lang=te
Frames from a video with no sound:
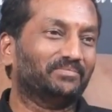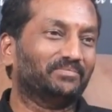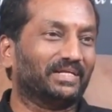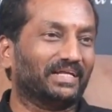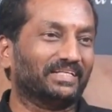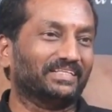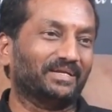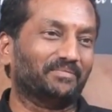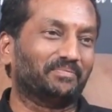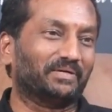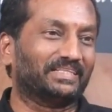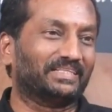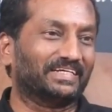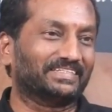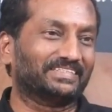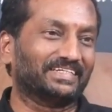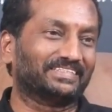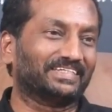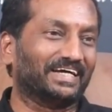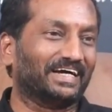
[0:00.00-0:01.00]
మీరందరూ
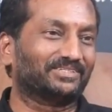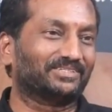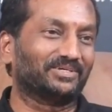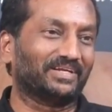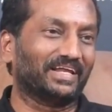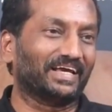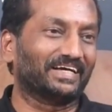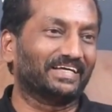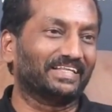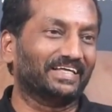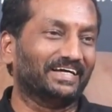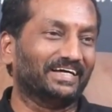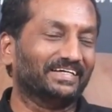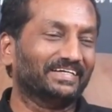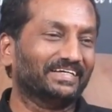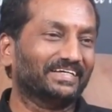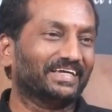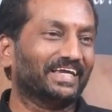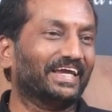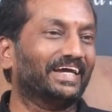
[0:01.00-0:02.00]
ప్రత్యక్ష సాక్షులే కదా
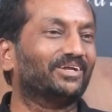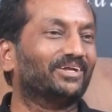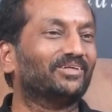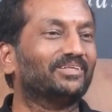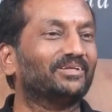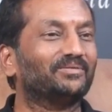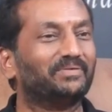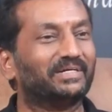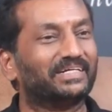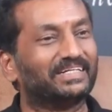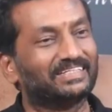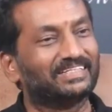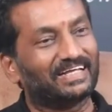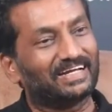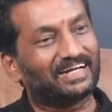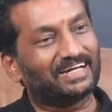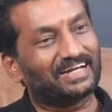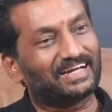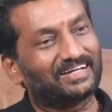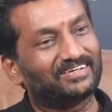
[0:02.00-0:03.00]
ఏడు
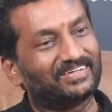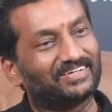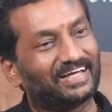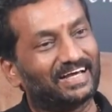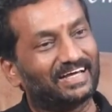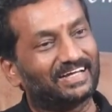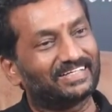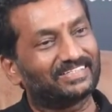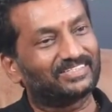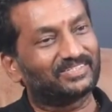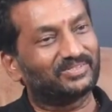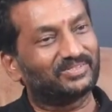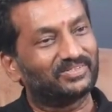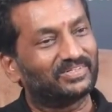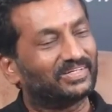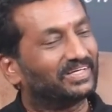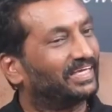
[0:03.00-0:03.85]
వదిలిపెట్టిందన్న నన్ను టీఆర్ఎస్